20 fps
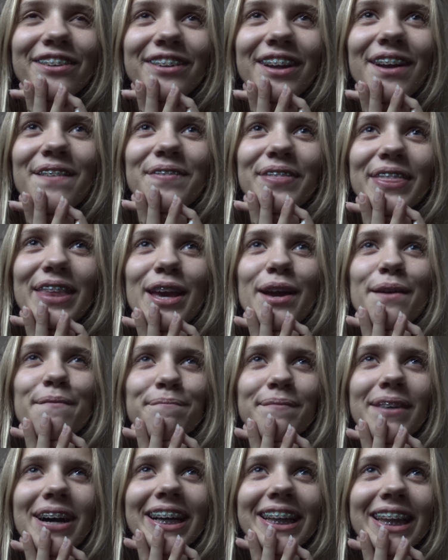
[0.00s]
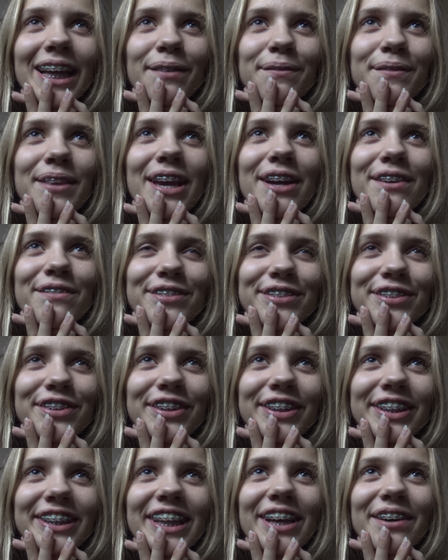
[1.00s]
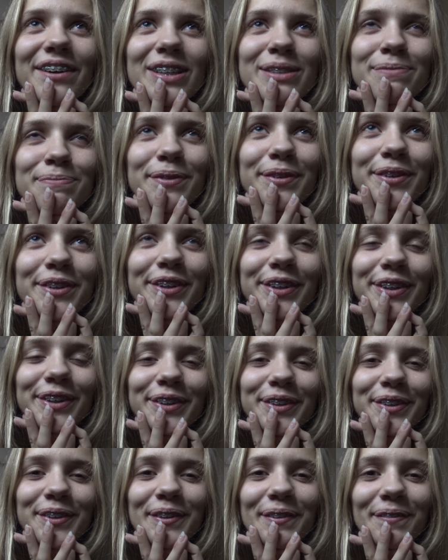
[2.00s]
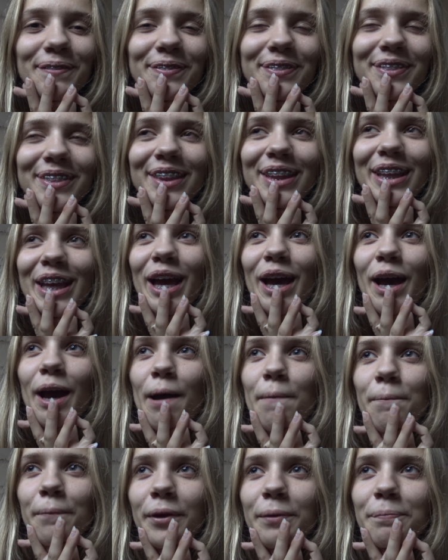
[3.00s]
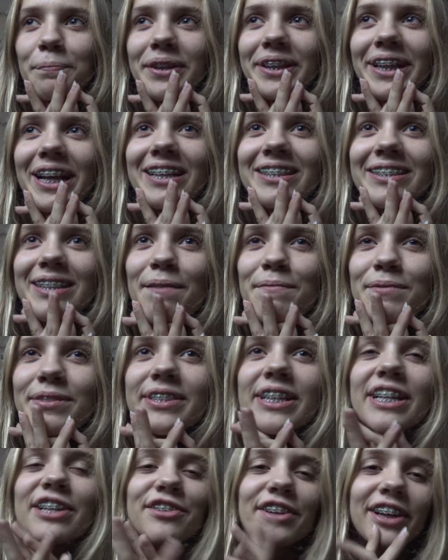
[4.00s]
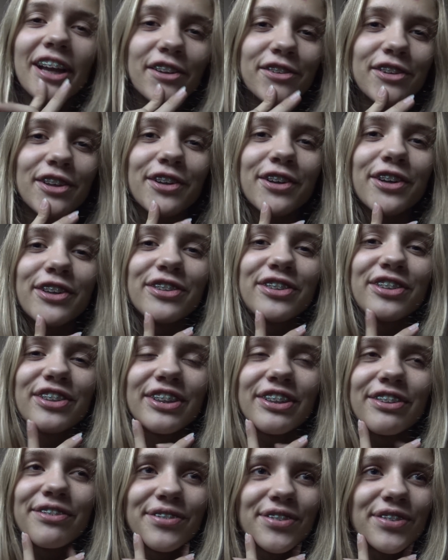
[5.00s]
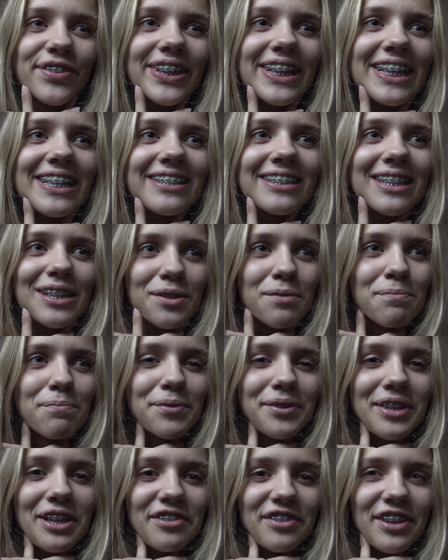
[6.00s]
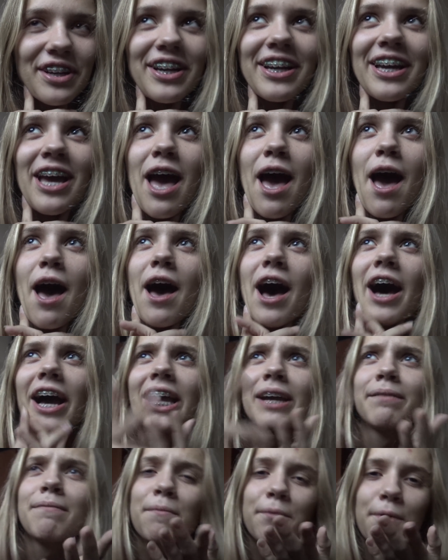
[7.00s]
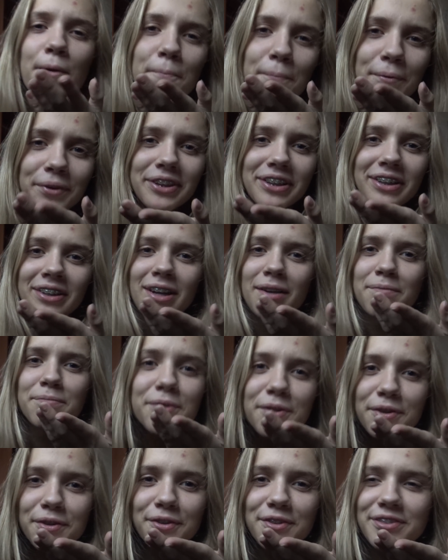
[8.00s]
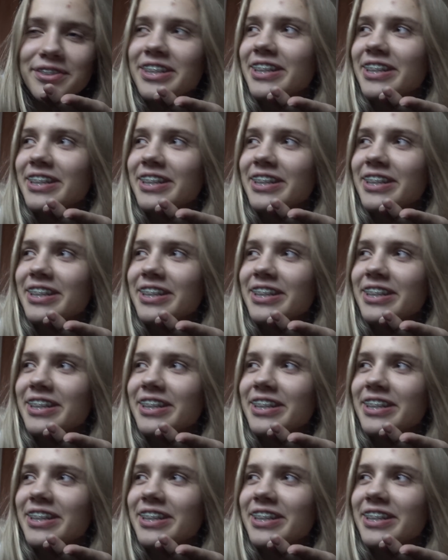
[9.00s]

że Magda mnie wyciągnęła z pokoju pod pretekstem znalezienia czegoś w świetlicy na komputerze, a ja mam komputer na biurku z